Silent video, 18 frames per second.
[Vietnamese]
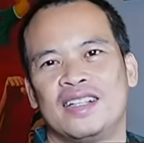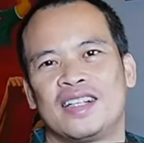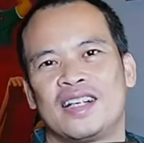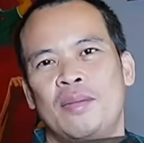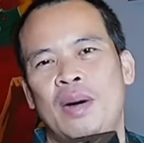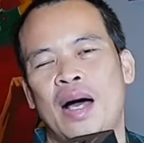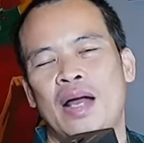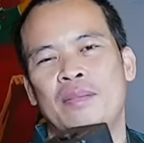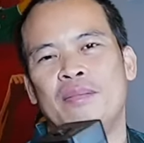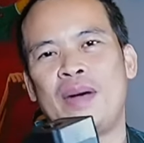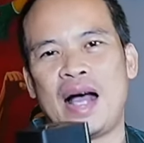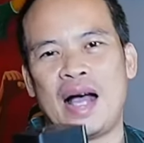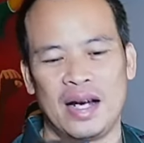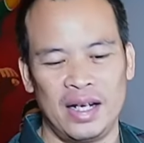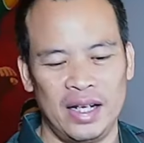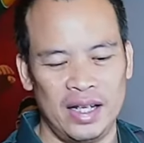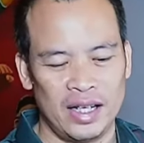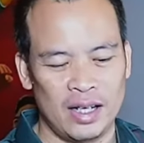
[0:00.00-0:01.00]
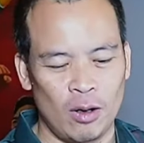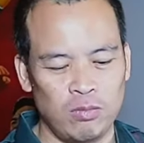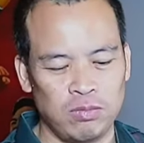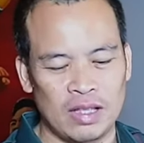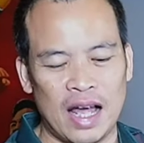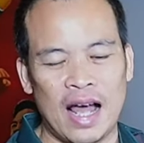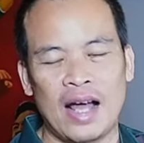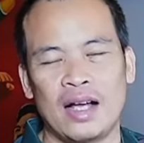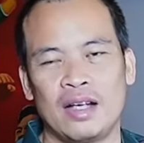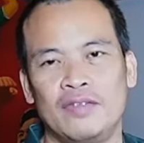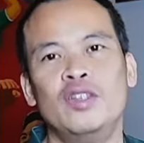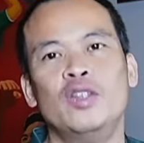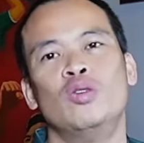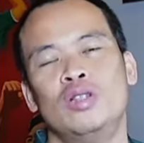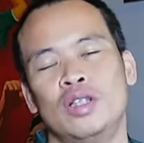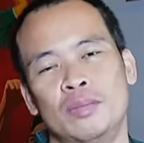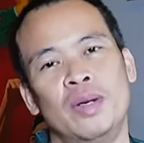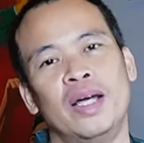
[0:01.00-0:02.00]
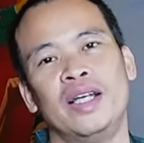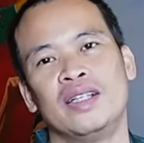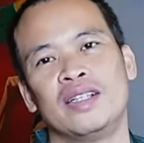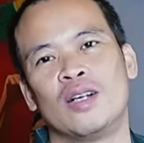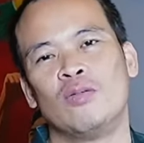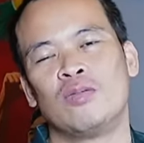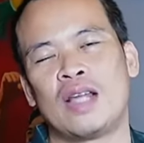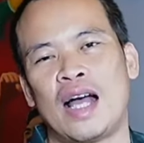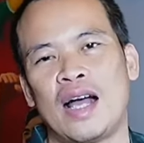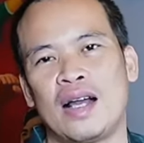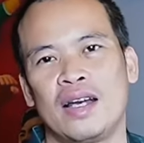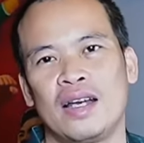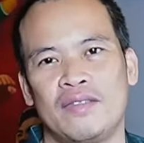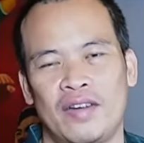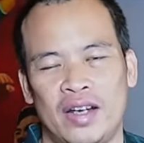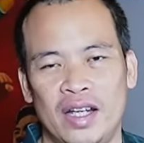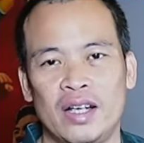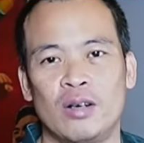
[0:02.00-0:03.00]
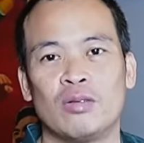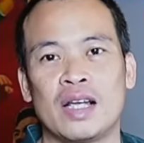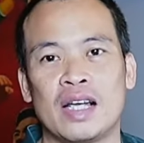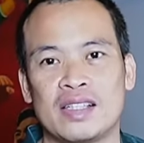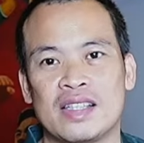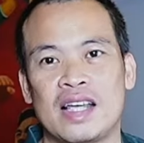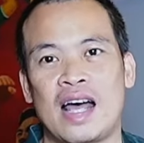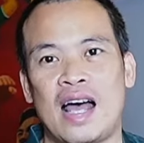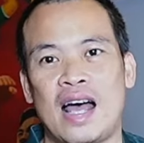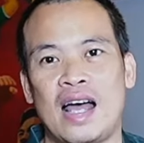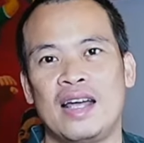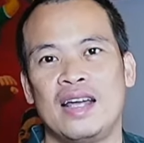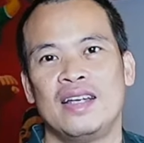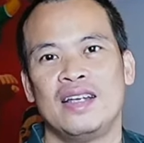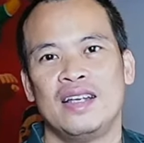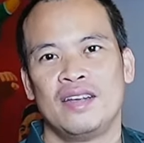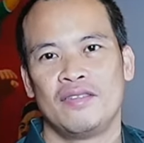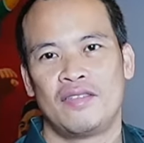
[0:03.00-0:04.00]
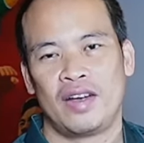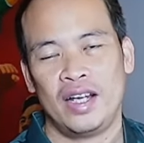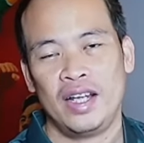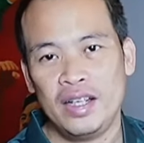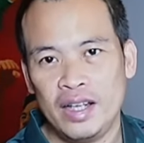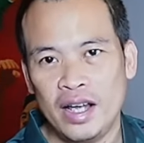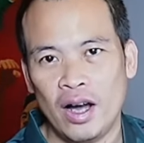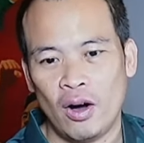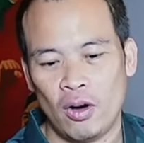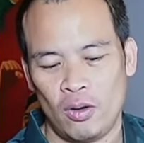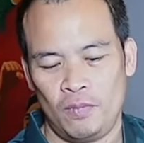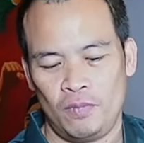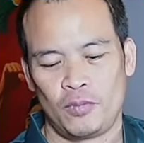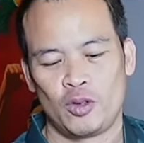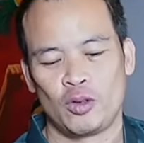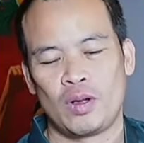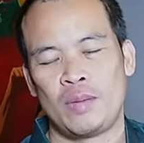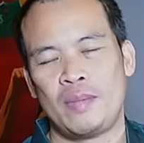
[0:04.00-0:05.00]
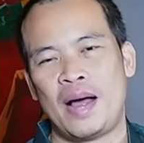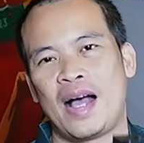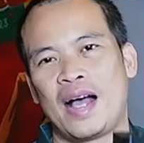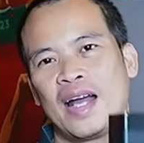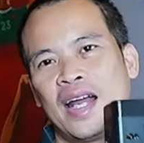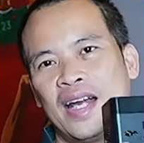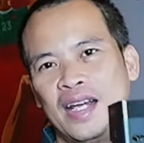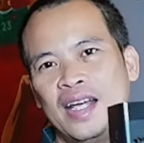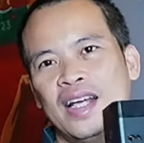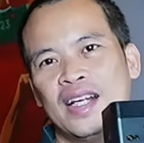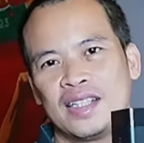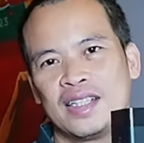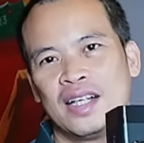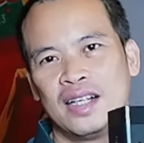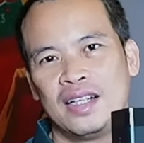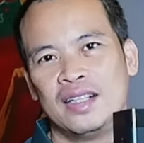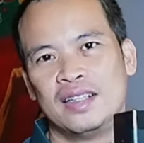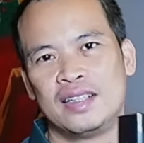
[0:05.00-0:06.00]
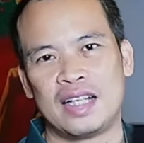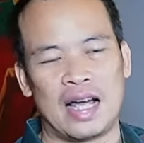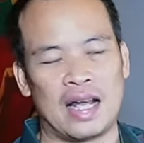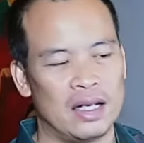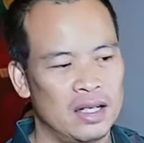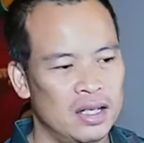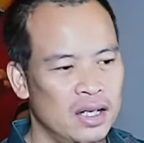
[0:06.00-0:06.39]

Các bạn mang đi công tác, ví dụ như mình công tác phải đi công tác xa, phải đi nhiều, chúng ta mang cái này đi là rất là đơn giản.